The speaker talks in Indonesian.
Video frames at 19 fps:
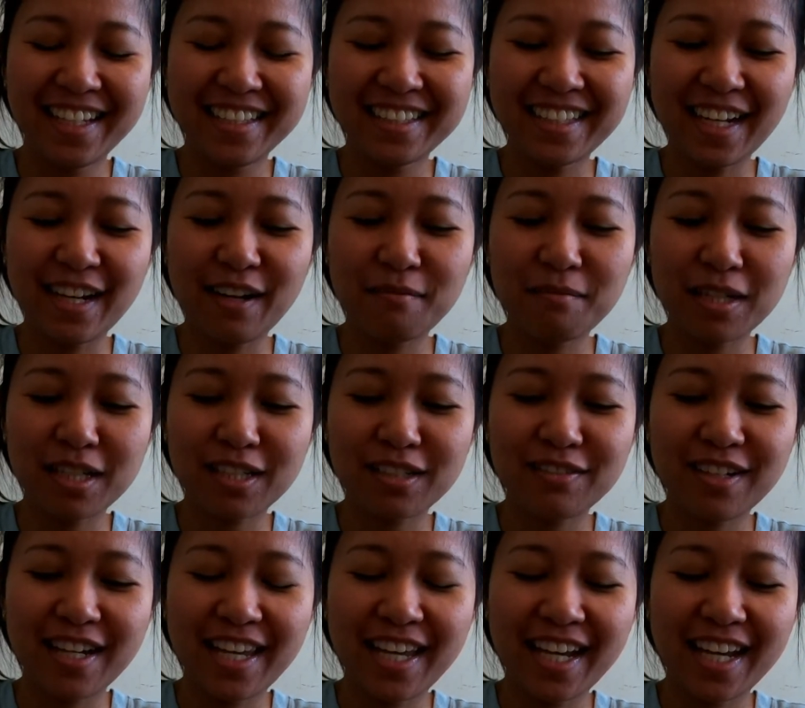calon
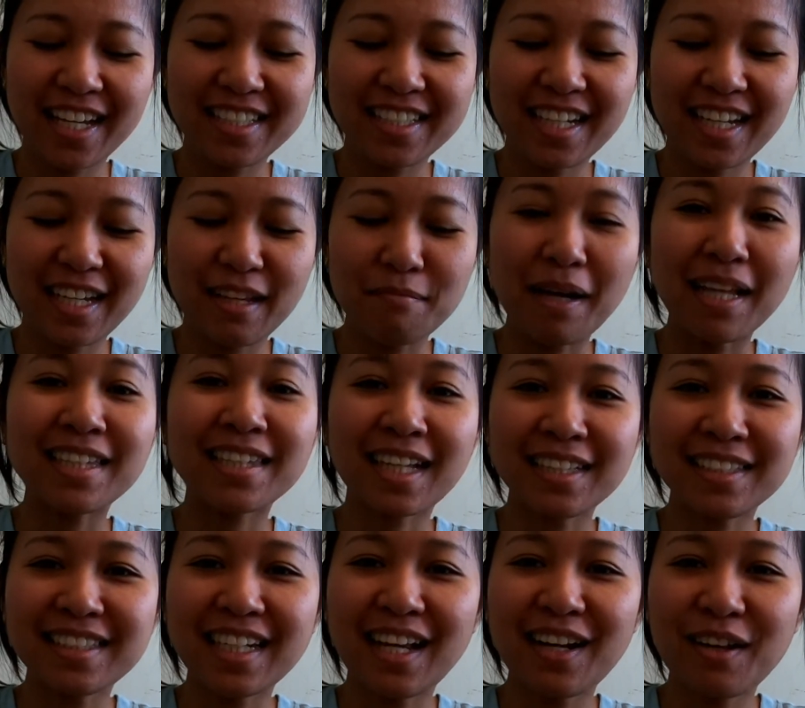mertua yang gak jadi
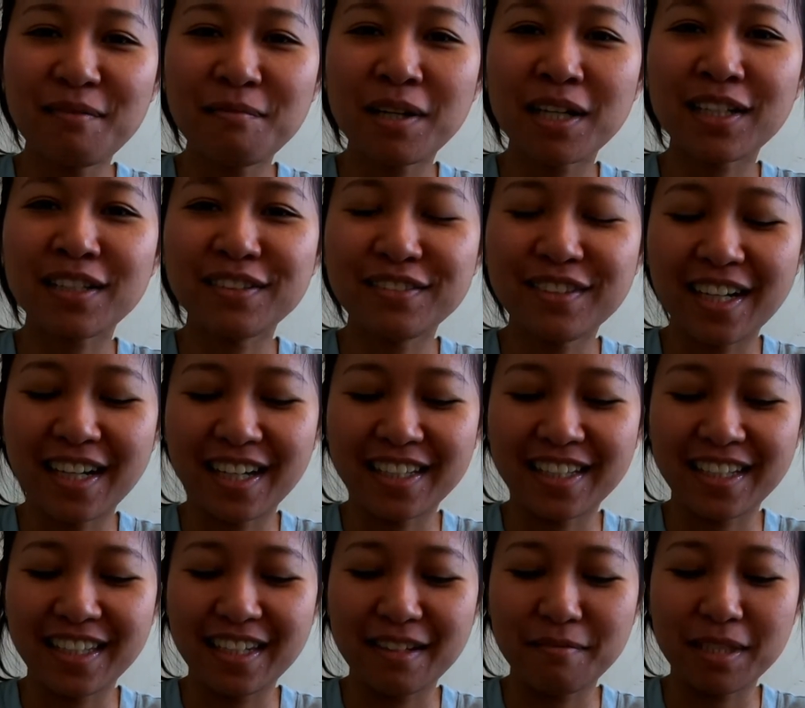mantan calon mertua
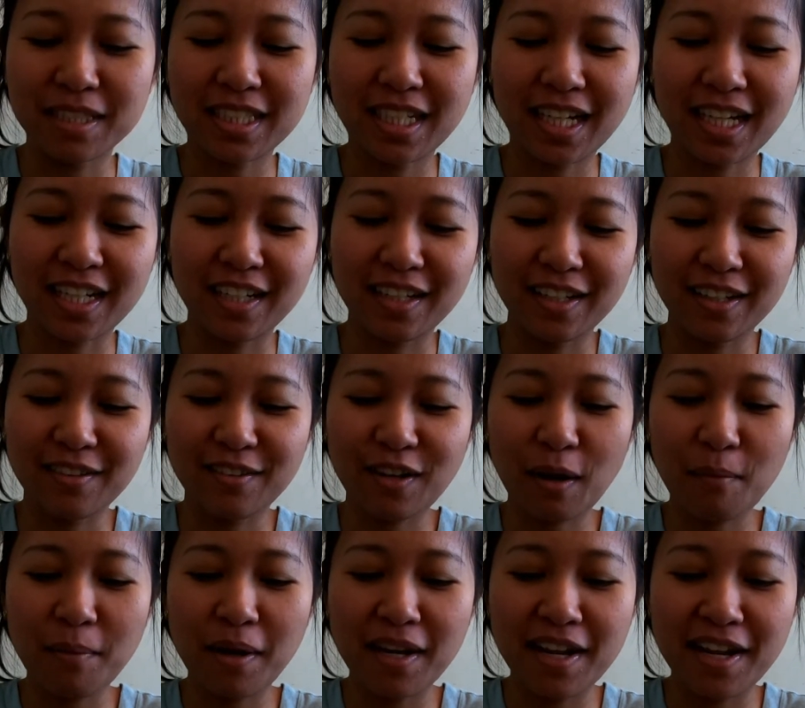katanya masakan
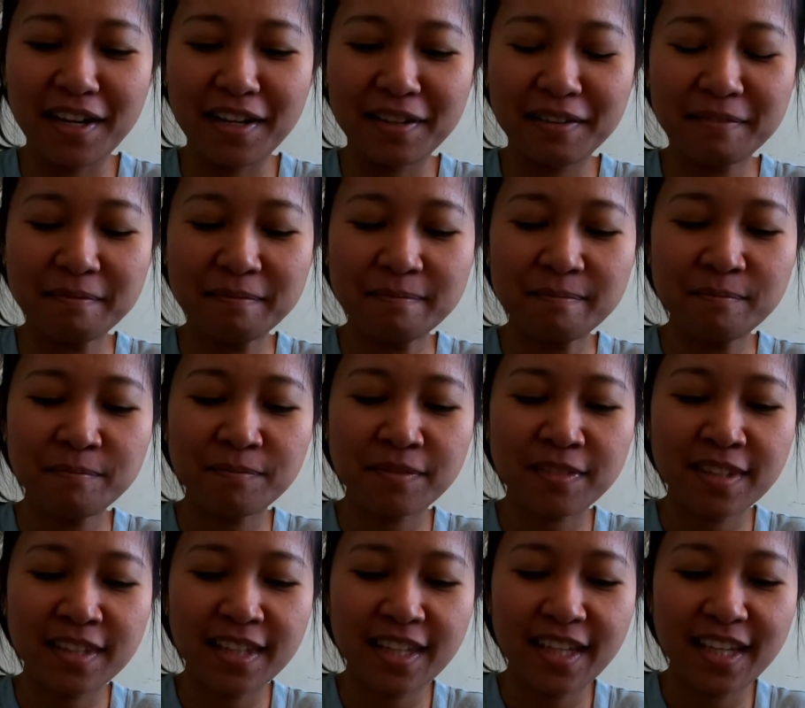orang Medan
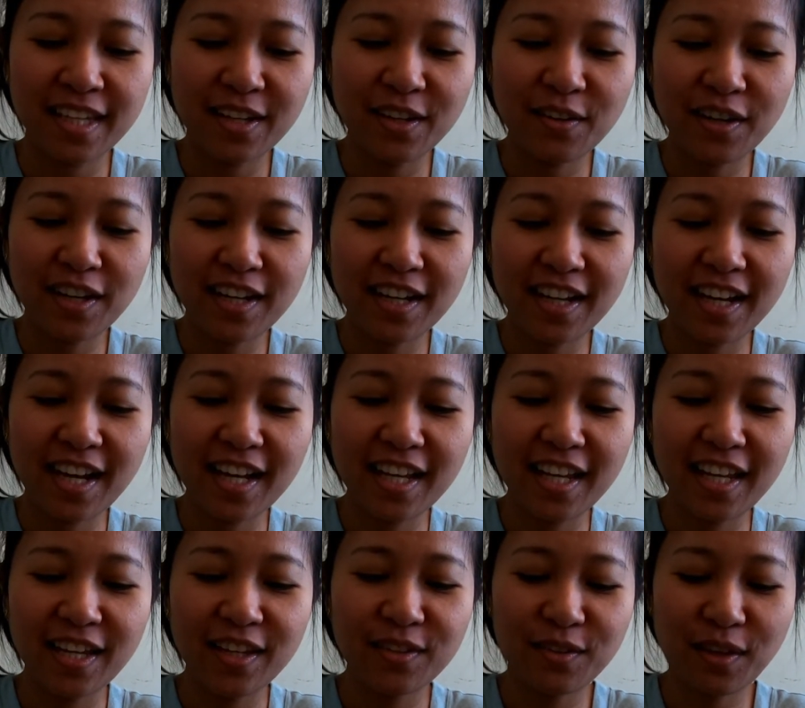kok enak kali
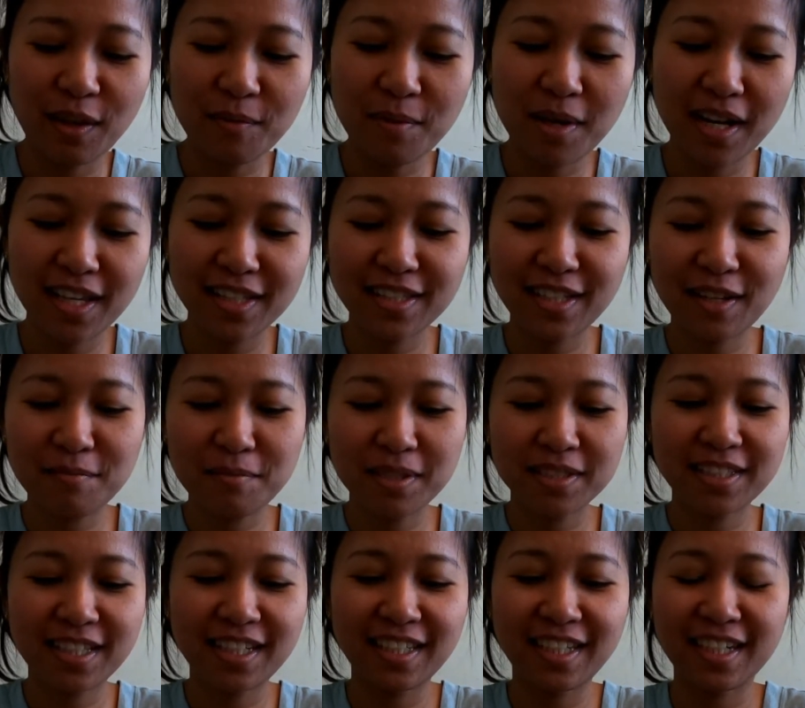gitu kayak mana cara
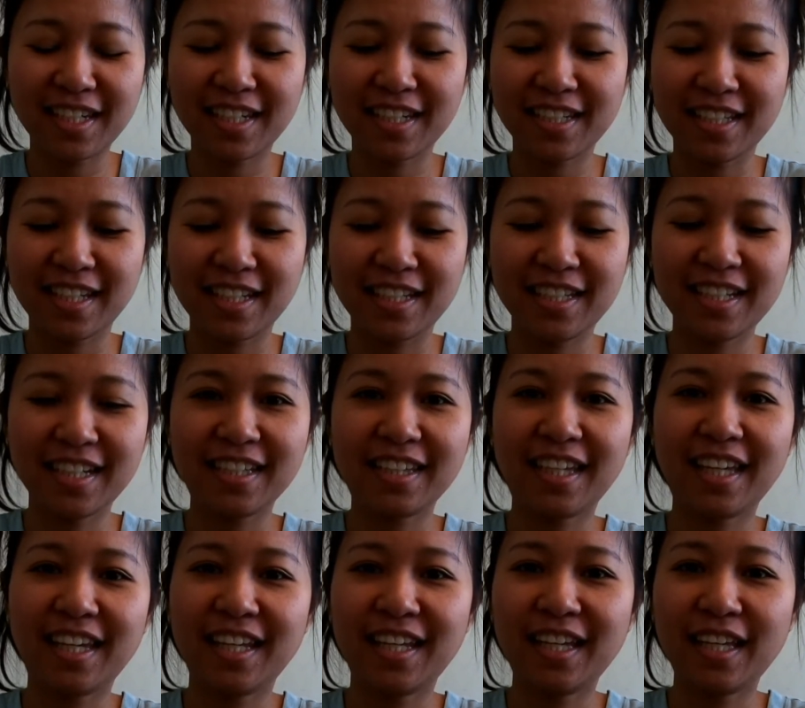masaknya jadi
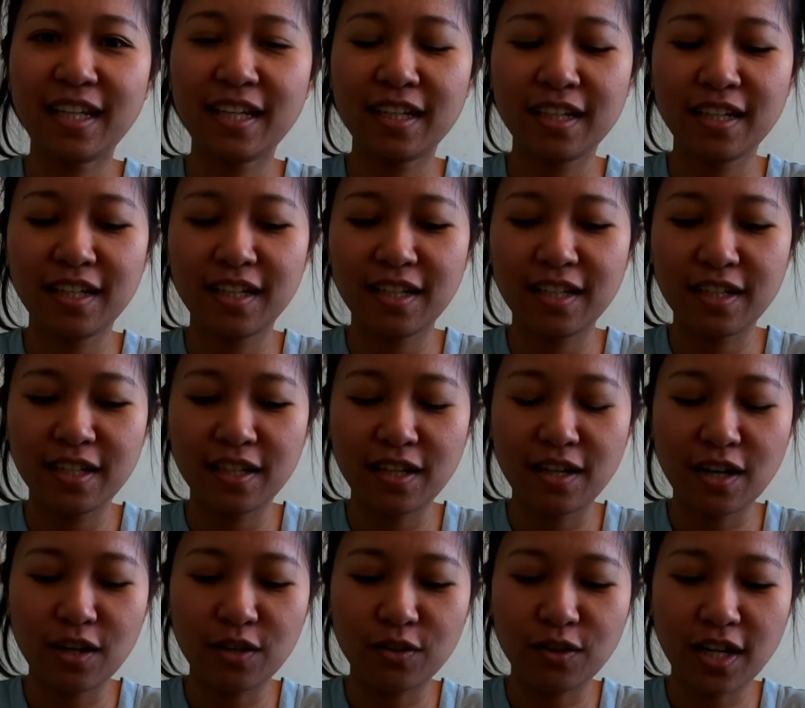nanti ini
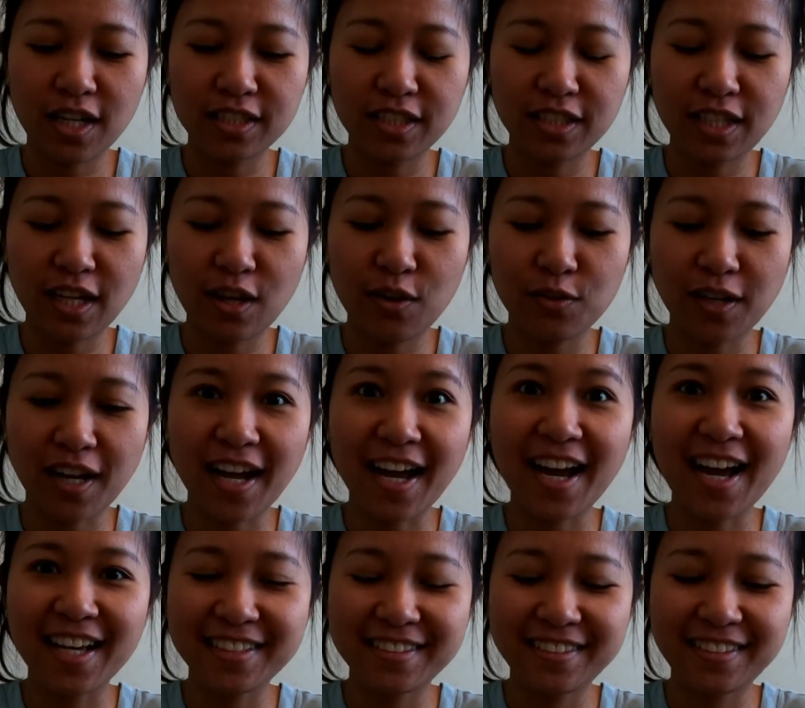aku kasih tahu
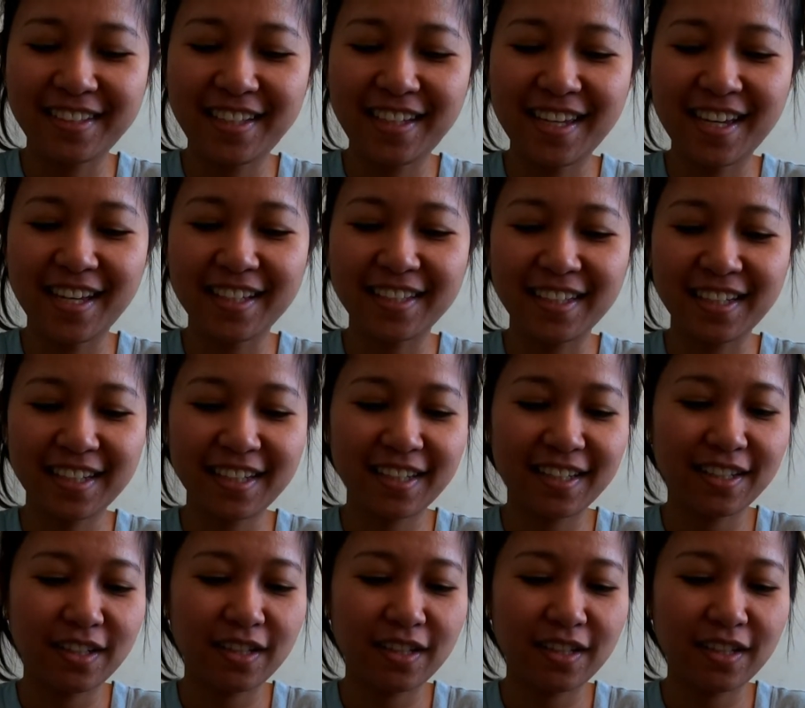rahasianya